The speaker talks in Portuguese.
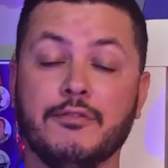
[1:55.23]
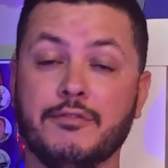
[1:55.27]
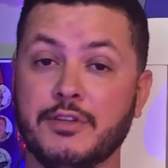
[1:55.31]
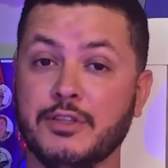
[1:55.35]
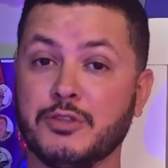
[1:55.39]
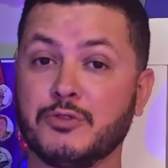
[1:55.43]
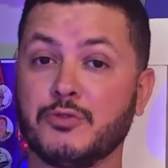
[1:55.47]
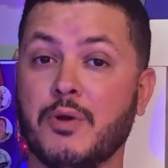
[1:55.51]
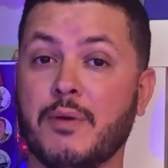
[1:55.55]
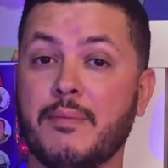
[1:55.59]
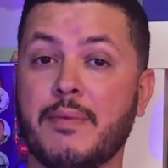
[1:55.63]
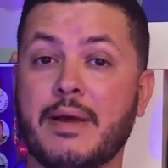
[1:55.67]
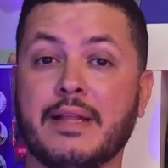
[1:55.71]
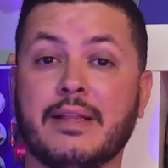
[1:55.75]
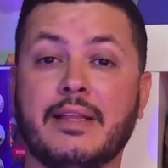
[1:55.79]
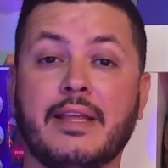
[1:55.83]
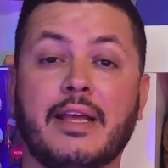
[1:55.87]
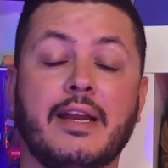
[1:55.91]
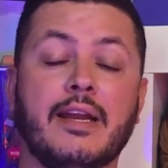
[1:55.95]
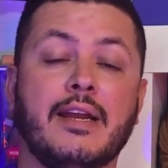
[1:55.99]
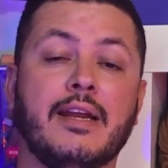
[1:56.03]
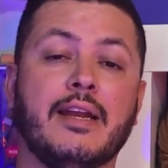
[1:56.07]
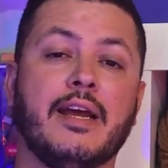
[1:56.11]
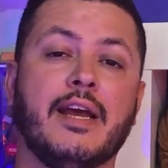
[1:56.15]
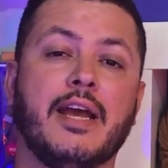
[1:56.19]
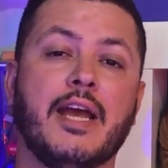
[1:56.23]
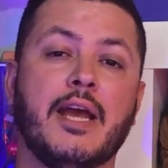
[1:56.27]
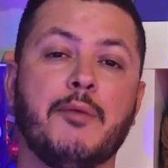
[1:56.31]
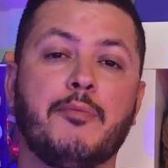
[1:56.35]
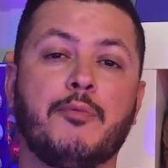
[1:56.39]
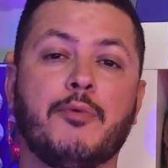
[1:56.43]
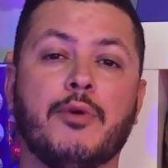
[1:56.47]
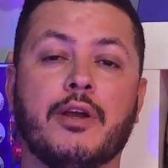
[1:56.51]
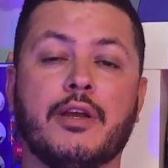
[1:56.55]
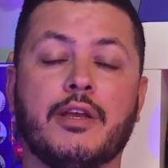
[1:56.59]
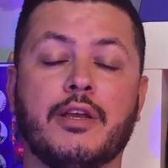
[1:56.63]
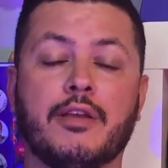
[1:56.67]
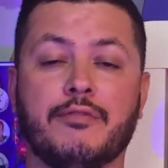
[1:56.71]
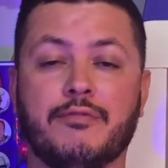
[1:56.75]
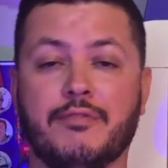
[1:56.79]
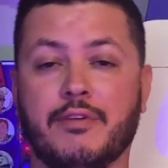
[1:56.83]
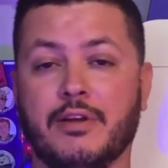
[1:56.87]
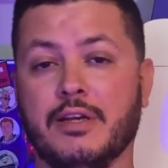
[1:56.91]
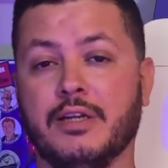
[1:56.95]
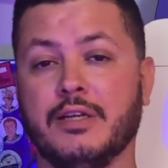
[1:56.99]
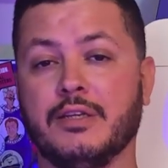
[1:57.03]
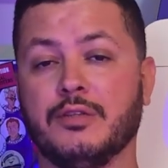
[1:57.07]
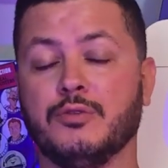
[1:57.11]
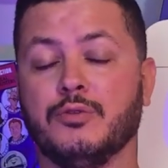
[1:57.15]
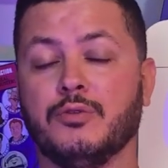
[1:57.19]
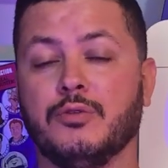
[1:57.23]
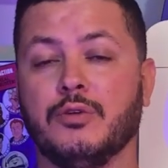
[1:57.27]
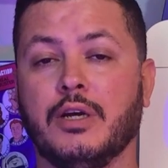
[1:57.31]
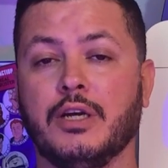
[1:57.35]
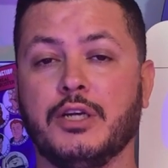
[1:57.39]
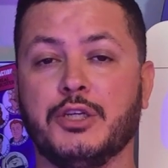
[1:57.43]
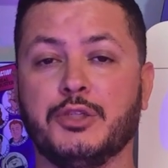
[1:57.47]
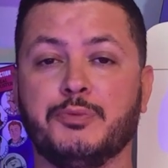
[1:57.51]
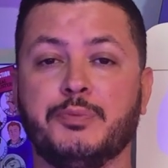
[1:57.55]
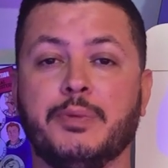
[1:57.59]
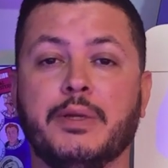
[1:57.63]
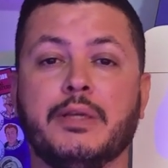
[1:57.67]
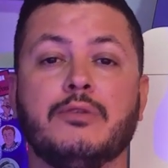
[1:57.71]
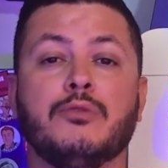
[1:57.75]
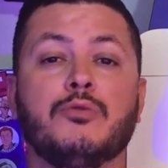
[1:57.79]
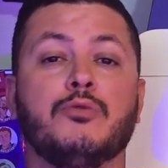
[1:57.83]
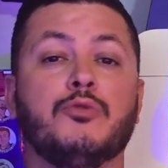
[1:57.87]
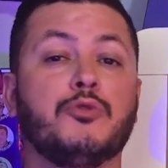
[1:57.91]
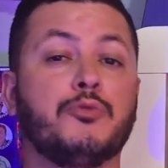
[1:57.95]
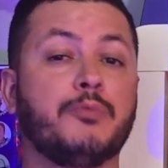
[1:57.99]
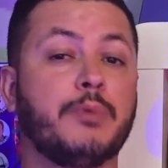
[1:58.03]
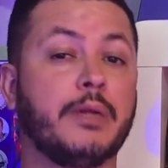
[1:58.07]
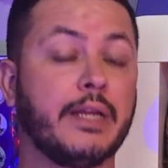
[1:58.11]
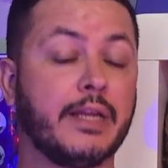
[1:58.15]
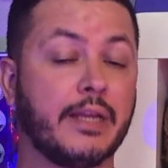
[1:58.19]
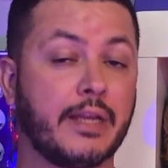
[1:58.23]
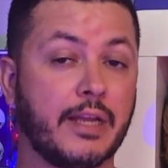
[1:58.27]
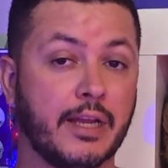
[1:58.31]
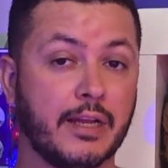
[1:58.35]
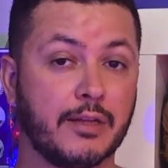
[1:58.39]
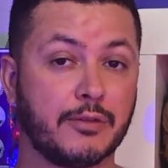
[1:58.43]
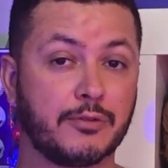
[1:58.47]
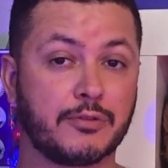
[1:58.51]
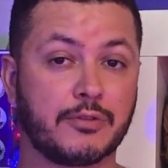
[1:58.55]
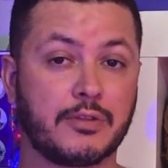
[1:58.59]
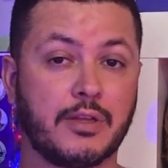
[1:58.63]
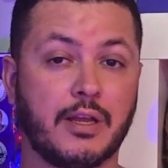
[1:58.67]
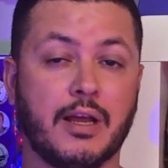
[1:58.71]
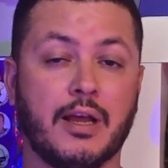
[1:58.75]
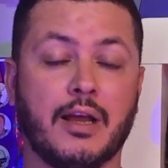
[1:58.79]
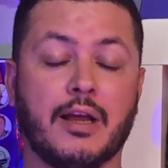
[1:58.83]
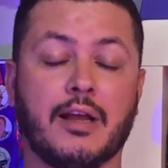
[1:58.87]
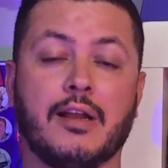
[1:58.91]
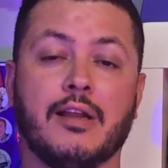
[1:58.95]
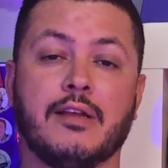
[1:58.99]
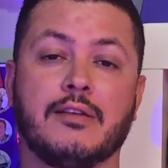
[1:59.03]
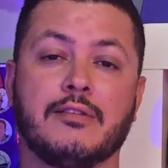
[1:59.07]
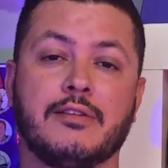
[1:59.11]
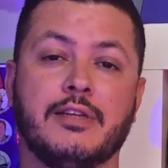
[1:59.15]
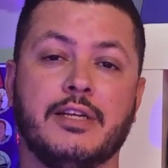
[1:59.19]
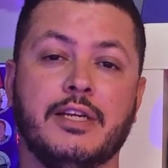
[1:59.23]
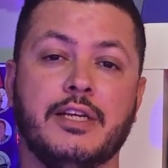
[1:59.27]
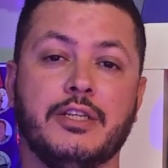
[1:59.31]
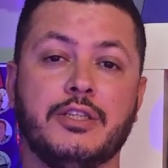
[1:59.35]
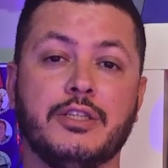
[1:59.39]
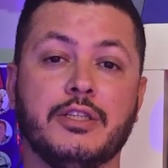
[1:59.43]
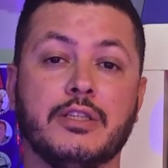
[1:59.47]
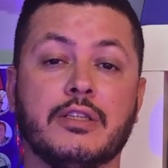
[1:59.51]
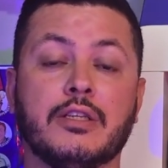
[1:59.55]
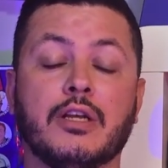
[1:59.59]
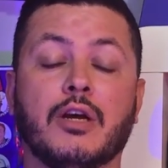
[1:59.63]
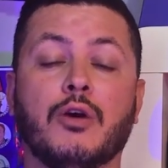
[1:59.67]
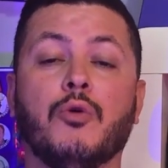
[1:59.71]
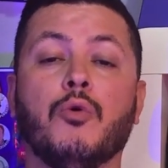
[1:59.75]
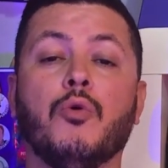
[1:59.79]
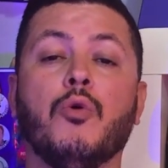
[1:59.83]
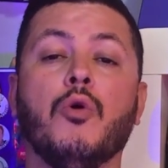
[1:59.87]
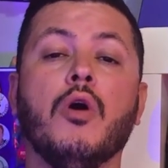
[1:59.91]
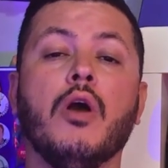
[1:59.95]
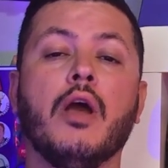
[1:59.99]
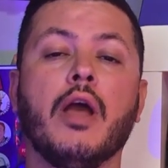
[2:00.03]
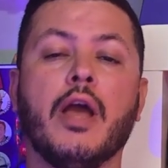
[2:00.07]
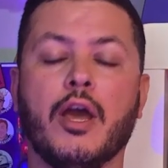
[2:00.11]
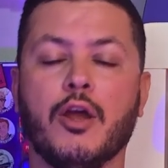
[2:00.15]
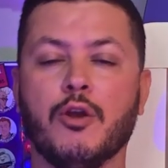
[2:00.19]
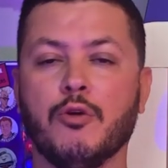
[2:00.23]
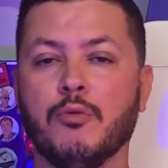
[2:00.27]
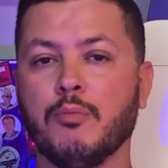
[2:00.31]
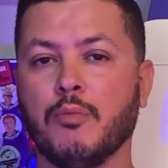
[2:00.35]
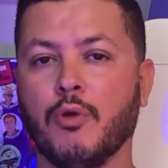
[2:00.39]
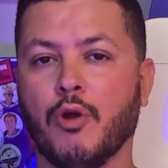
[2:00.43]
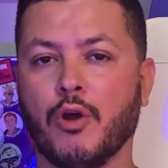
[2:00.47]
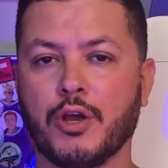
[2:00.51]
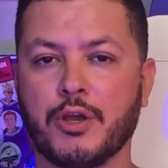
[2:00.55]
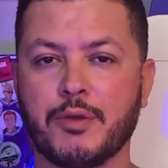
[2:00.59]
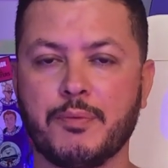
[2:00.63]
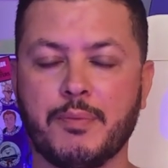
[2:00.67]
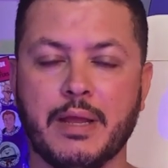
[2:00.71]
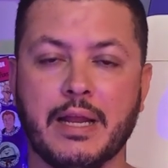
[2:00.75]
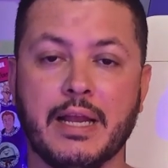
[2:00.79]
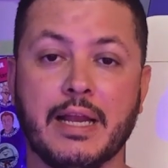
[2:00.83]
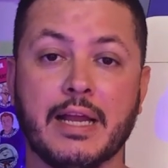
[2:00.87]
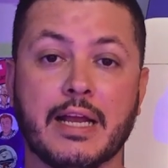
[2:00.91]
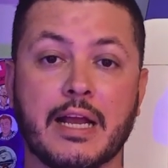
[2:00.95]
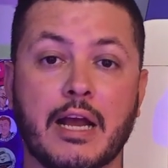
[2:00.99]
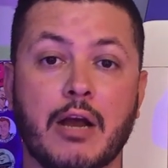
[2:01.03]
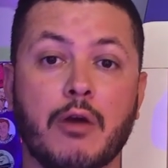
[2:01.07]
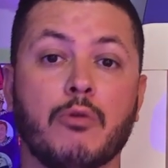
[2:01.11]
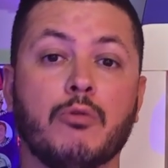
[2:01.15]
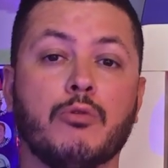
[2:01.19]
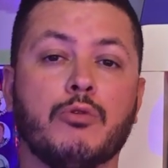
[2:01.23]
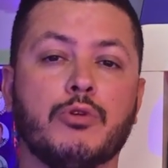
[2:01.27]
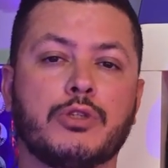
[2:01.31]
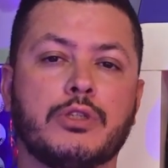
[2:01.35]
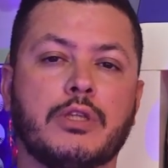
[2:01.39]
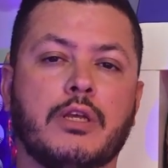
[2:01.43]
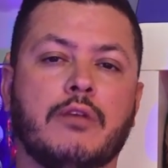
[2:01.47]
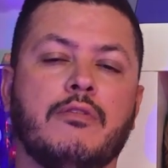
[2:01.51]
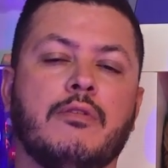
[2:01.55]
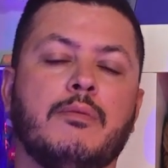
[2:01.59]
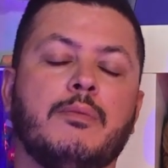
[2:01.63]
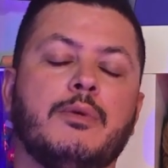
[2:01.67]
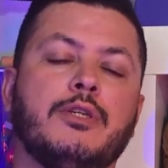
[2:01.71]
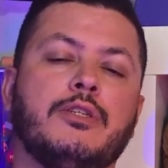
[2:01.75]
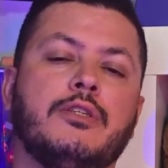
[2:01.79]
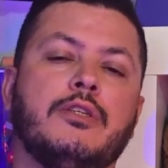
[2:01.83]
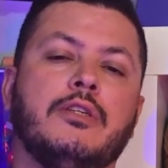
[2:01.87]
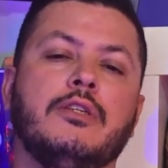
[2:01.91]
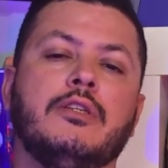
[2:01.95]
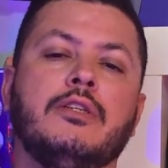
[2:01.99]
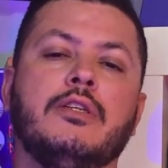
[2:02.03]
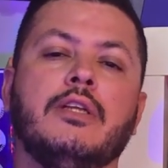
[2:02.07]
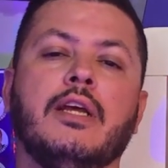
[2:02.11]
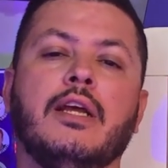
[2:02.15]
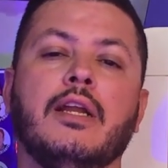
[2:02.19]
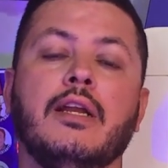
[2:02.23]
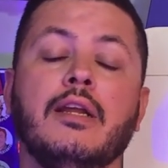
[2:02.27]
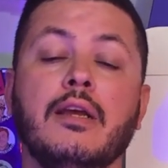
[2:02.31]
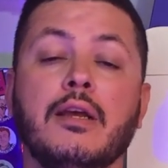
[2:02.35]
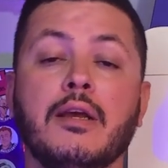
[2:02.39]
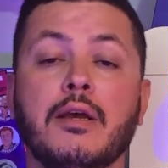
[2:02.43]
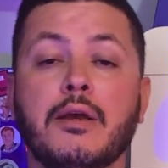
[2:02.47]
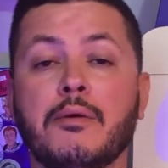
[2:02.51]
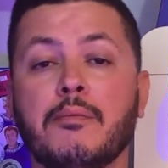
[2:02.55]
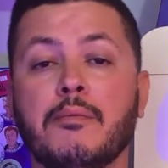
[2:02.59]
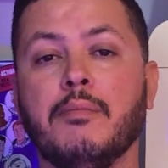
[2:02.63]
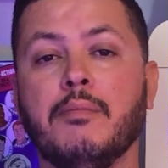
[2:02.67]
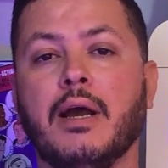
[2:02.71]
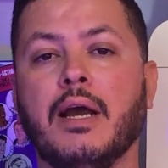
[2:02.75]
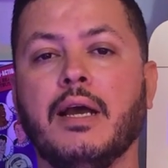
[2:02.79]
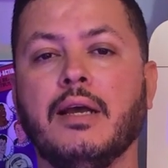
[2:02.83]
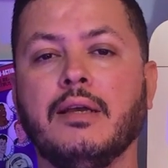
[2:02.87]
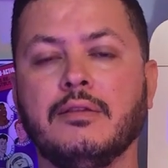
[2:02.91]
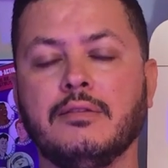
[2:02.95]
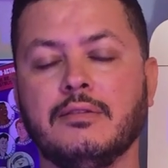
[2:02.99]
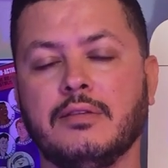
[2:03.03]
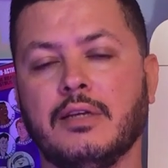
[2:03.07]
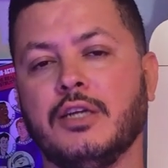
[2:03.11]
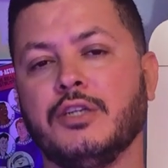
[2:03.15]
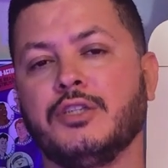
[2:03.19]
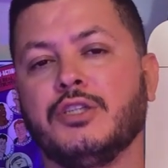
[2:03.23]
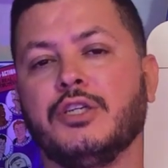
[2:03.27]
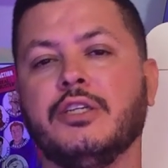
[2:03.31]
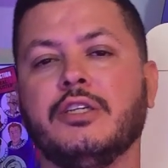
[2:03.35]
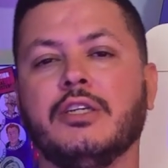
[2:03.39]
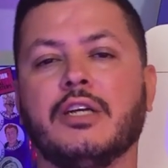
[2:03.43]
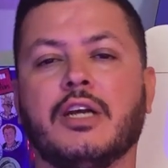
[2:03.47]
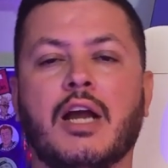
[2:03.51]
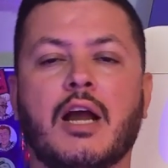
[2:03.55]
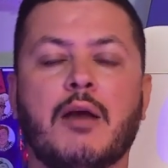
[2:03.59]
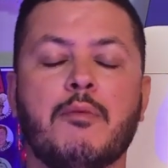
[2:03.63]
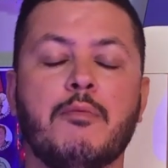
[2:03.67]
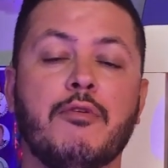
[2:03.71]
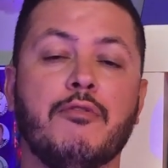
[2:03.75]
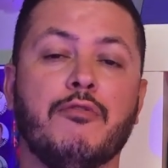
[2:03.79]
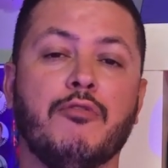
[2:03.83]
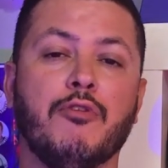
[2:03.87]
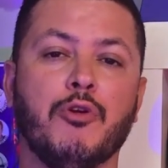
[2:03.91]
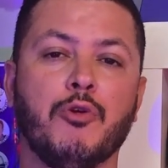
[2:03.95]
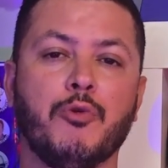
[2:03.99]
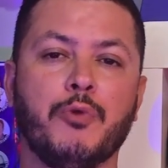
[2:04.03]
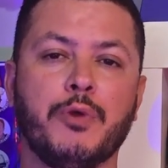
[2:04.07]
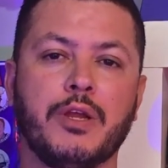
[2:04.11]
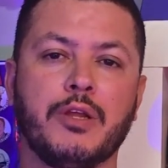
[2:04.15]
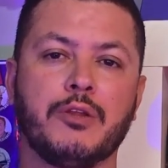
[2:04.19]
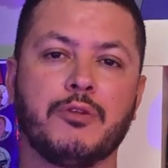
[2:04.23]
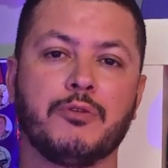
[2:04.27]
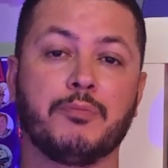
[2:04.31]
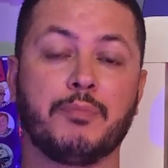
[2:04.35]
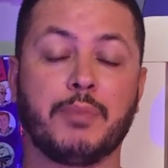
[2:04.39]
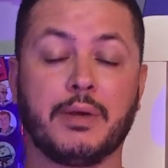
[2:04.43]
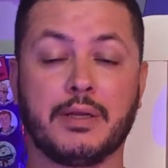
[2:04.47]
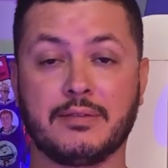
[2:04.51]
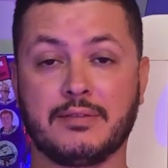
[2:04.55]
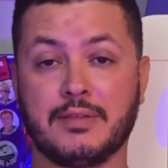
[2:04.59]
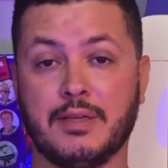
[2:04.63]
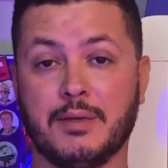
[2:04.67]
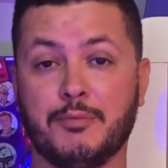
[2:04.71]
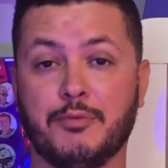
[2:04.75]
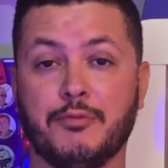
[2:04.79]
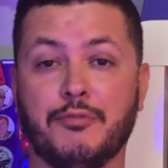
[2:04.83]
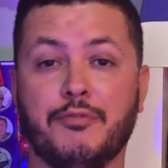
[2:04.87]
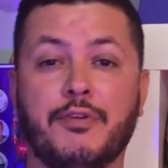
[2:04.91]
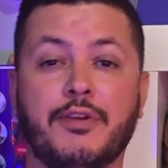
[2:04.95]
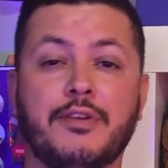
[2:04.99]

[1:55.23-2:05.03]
Fiz uma matéria na época que falando a respeito dos brinquedos da Glaslit, então era um blog bem legal, gostava bastante dele, mas a gente acaba evoluindo. Passei para o